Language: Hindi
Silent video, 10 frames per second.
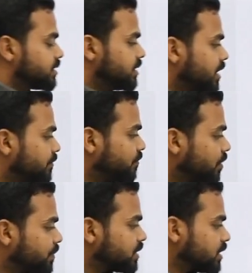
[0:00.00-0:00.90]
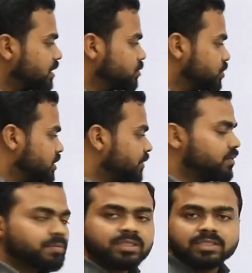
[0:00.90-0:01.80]
दिया वर्ब की तरह यूज किया
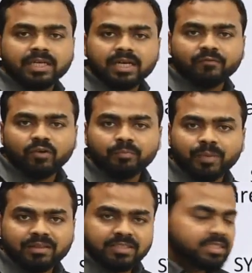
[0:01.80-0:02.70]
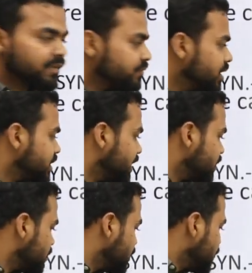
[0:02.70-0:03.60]
वर्ब की सेकेंड फॉर्म पास्ट इंडेफिनिट
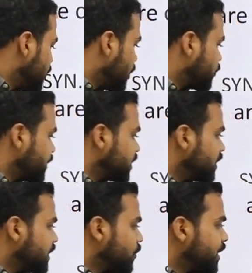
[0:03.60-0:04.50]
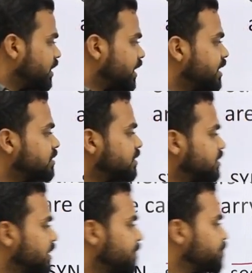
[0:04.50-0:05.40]
टेंस हॉस्पिटल ने क्वारंटाइन कर
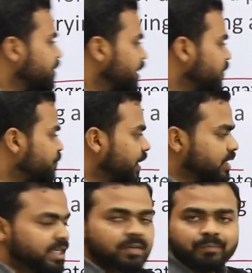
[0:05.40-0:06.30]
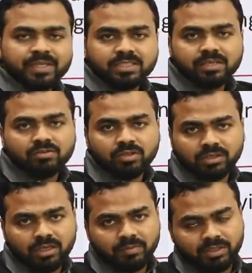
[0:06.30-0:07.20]
दिया इन्फेक्टेड पेशेंट्स
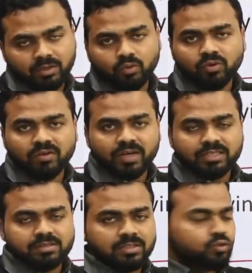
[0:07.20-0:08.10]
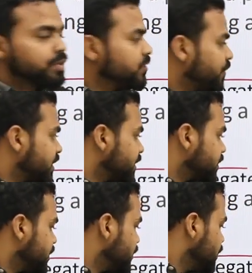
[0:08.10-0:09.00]
जितने भी थे कोरोना वायरस से जो भी
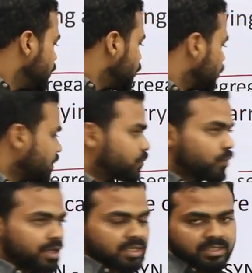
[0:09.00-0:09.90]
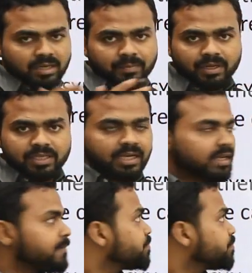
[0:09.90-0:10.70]
इन्फेक्टेड थे उन सबको एक जगह पर ले जाके